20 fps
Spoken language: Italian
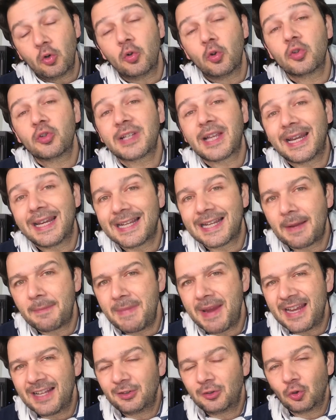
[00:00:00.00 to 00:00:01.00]
Lo
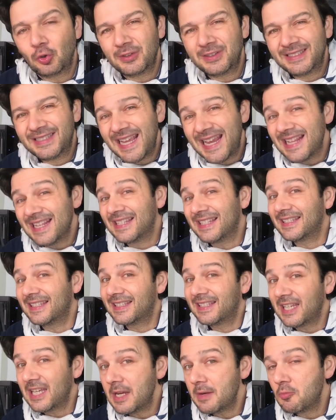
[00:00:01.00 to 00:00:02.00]
scaricamento del
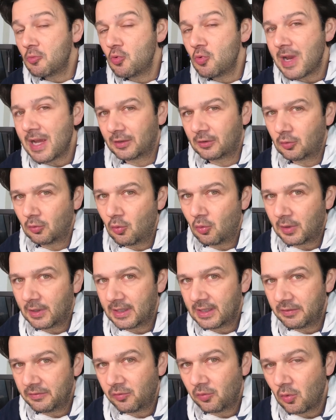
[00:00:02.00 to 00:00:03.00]
simulatore
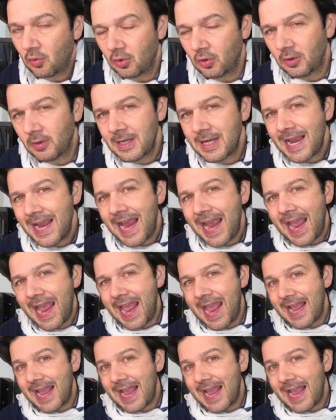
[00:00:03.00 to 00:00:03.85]
di volo è